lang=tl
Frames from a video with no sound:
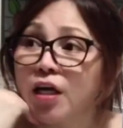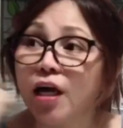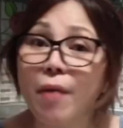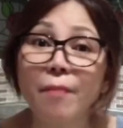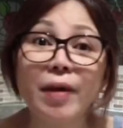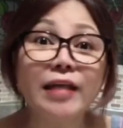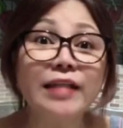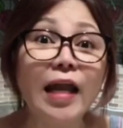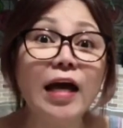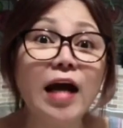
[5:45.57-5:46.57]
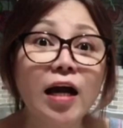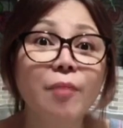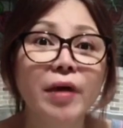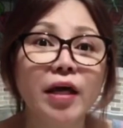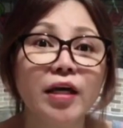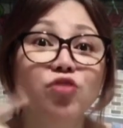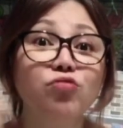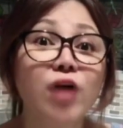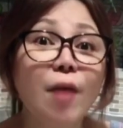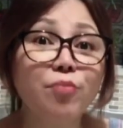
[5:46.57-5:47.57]
Kababalita lang kagabi,
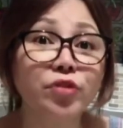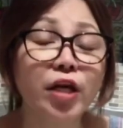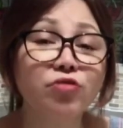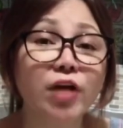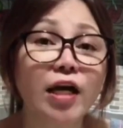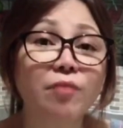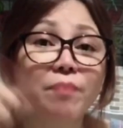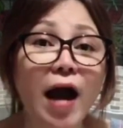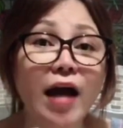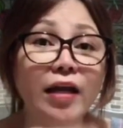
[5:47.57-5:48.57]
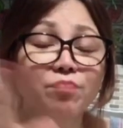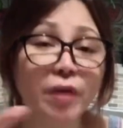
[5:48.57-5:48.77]
yung hapon na yun na nagpakalat.